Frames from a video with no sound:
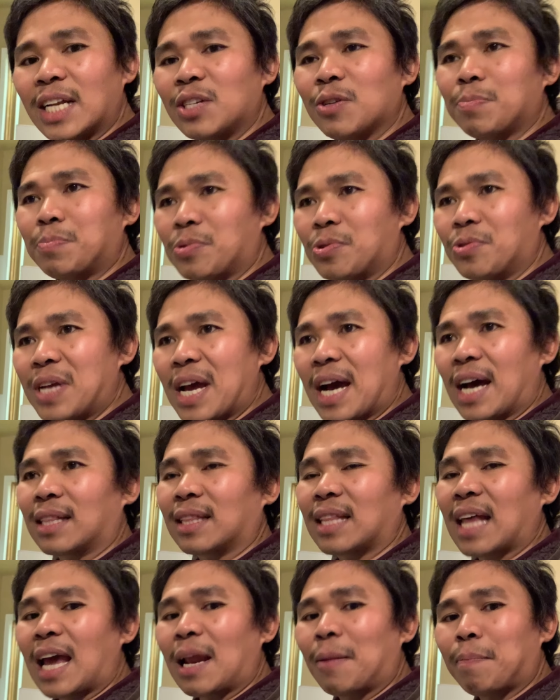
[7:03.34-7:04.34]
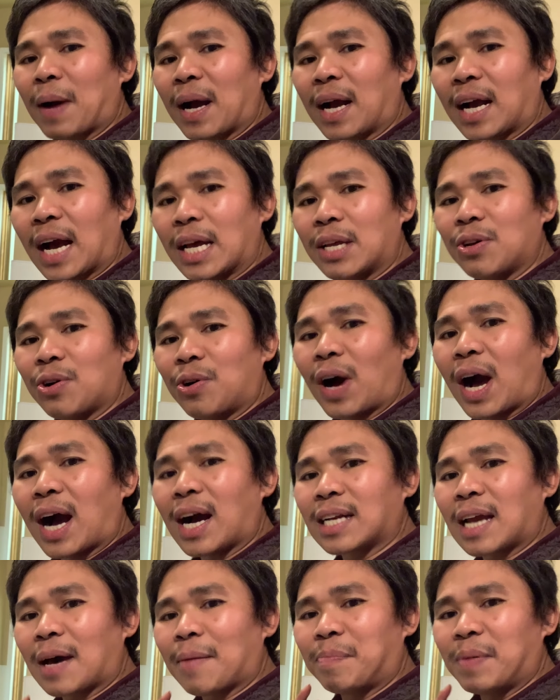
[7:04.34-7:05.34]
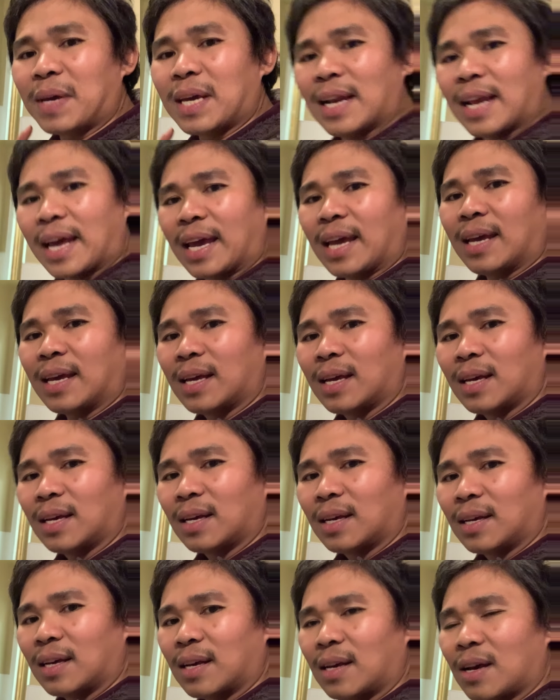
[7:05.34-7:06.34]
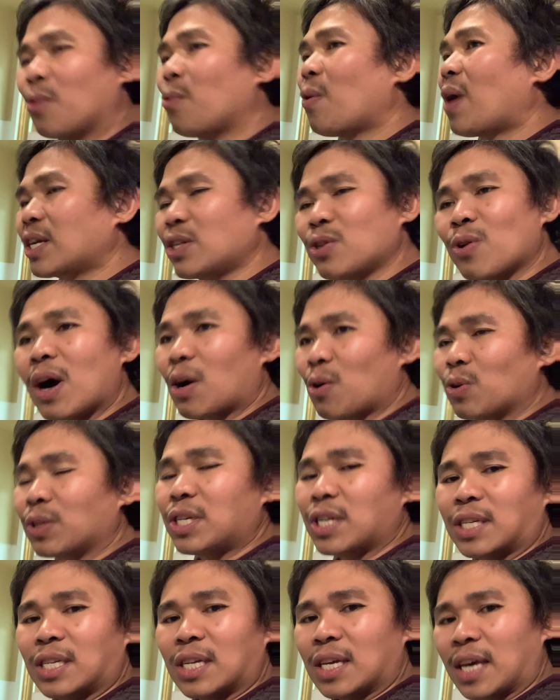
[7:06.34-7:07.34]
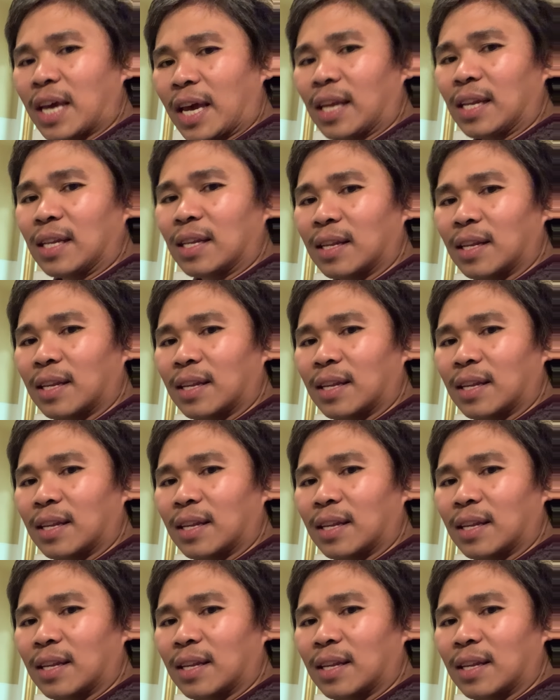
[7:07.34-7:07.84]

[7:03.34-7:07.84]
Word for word: nyo po yan dahil pag kayo ang napili, Huwag nyo akong sisihin.